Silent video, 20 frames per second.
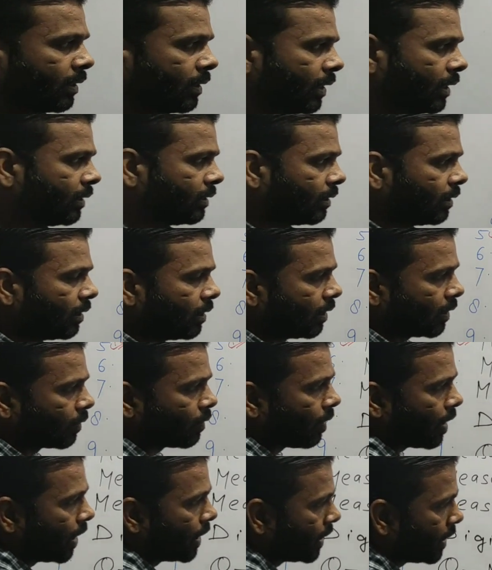देन
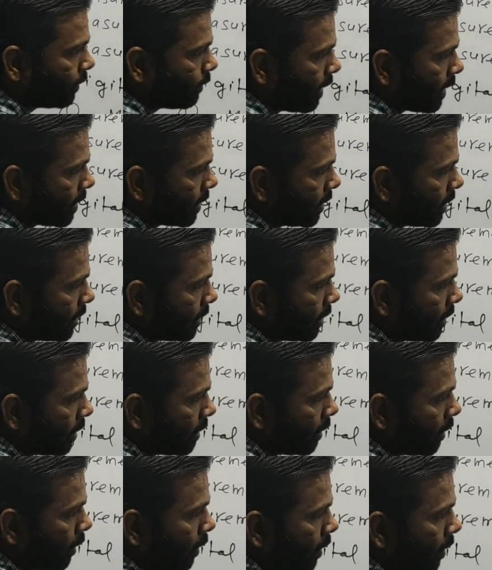क्वालिटी फैक्टर
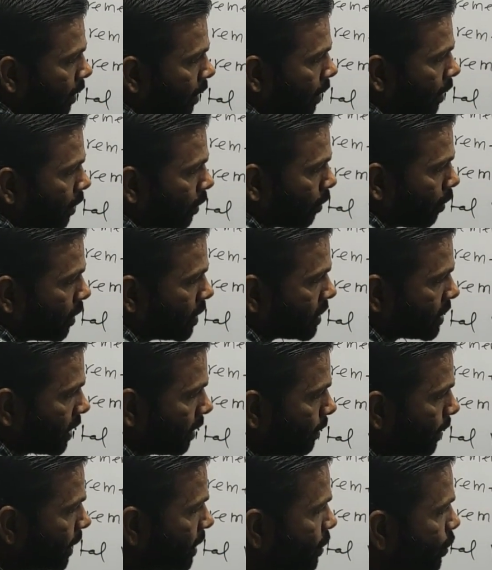कौन
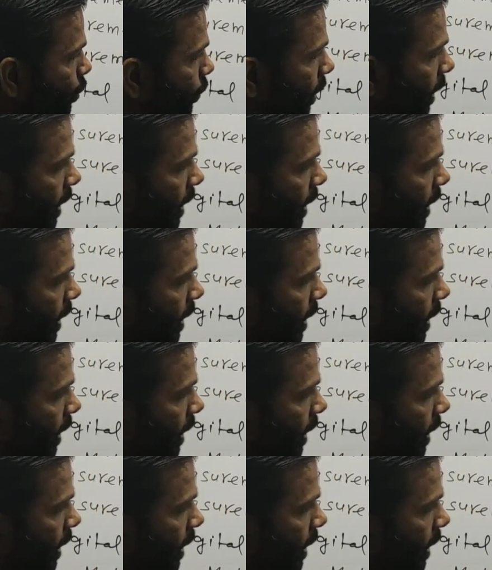सा ब्रिज जो